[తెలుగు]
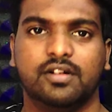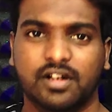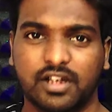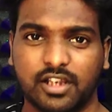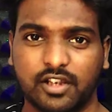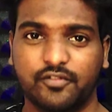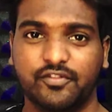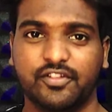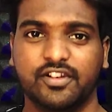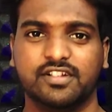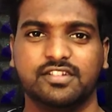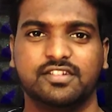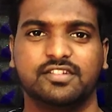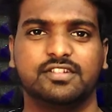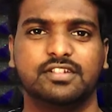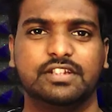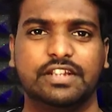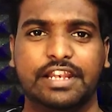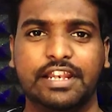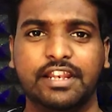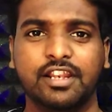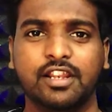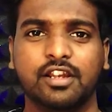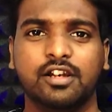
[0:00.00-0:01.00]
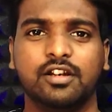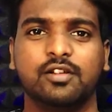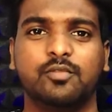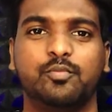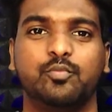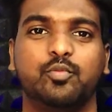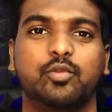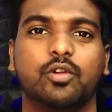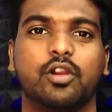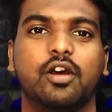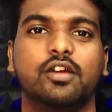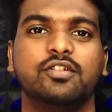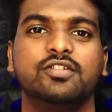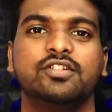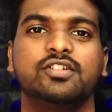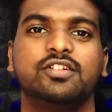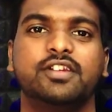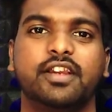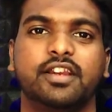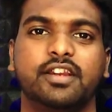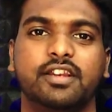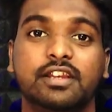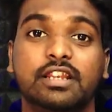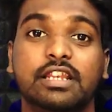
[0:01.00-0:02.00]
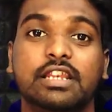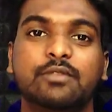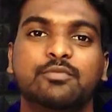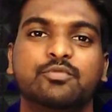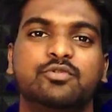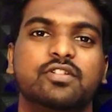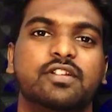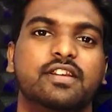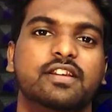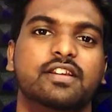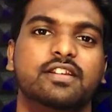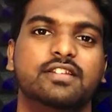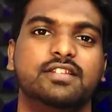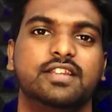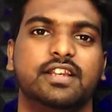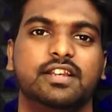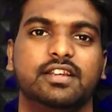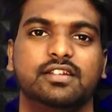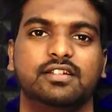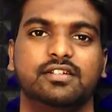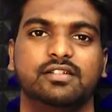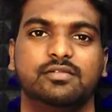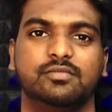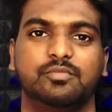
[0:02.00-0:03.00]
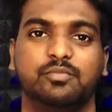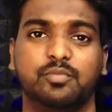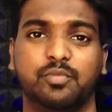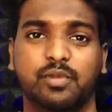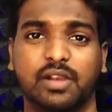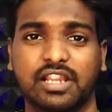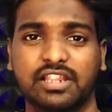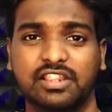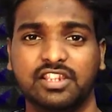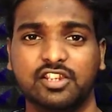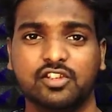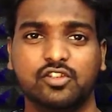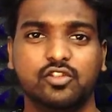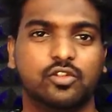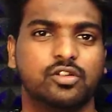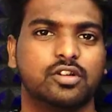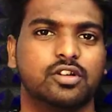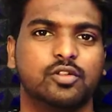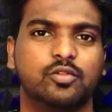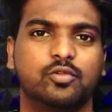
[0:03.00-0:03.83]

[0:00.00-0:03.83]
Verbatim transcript: హలో ఫ్రెండ్స్ నిన్న ప్రాజెక్ట్కే గ్లీమ్స్ రిలీజ్ అయ్యి ప్రతి చోట